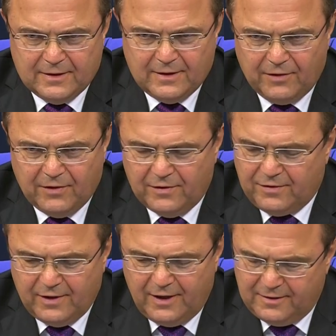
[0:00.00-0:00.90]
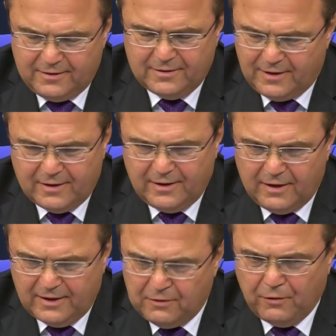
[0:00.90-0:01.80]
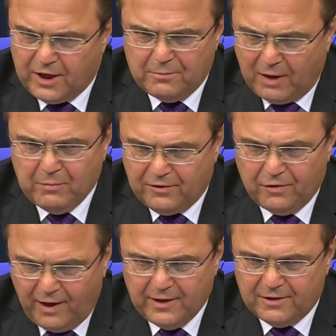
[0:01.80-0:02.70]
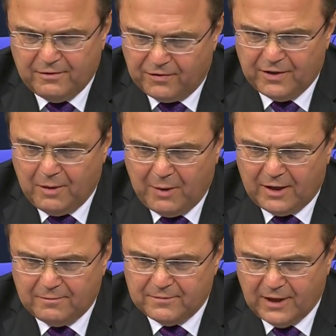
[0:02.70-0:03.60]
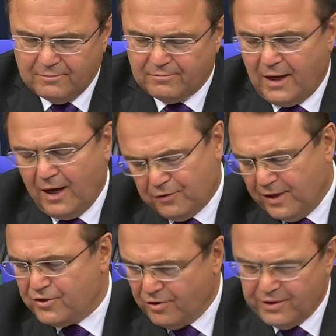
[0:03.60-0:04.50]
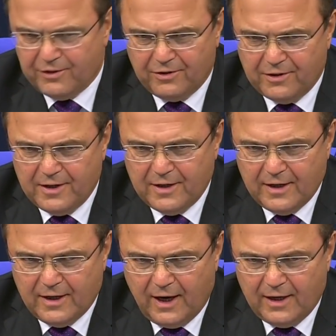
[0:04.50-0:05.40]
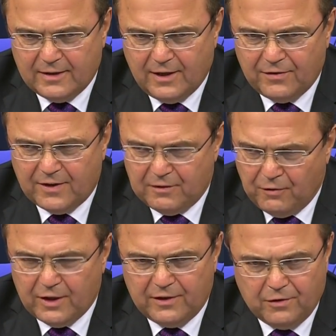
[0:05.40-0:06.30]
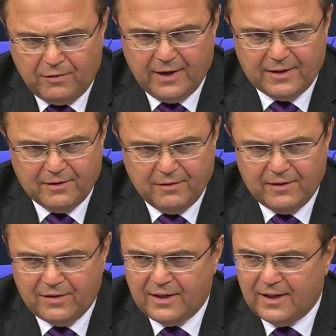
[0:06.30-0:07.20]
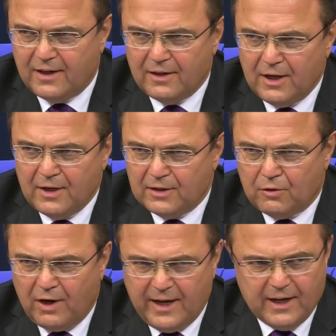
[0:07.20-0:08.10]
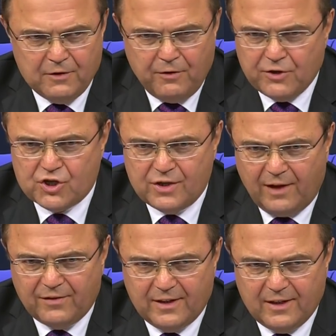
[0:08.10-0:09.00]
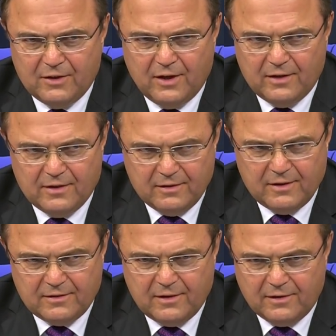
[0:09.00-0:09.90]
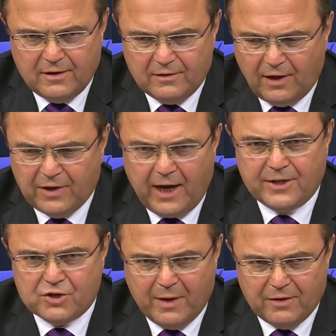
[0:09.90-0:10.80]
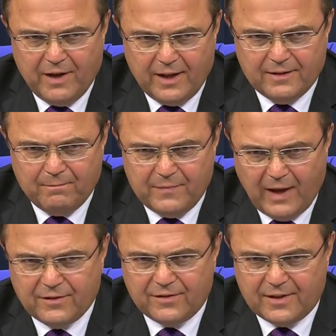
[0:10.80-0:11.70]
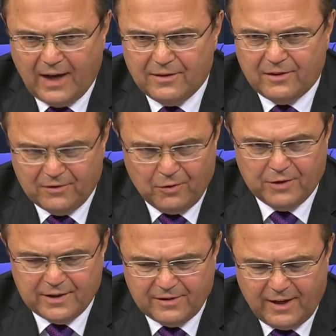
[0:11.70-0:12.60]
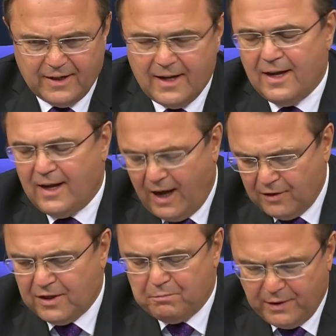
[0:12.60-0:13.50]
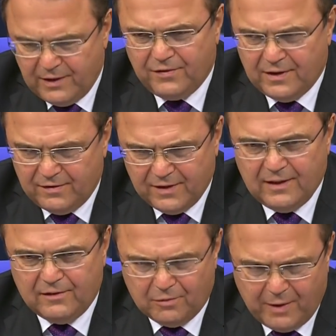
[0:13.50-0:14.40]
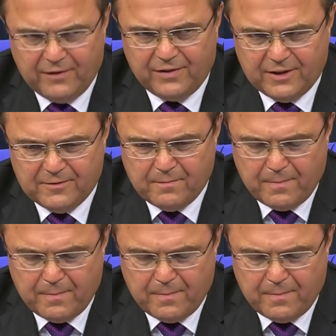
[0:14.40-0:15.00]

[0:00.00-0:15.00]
Das ist, äh, geht wirklich manchmal zu weit, was Sie hier machen. Ja, also Entschuldigung. Ja, das geht wirklich zu weit, wenn Sie hier Kollegen wünschen, dass sie in, dass sie eingesperrt werden. Das kann so nicht sein. Also ich bitte Sie, sich zu mäßigen.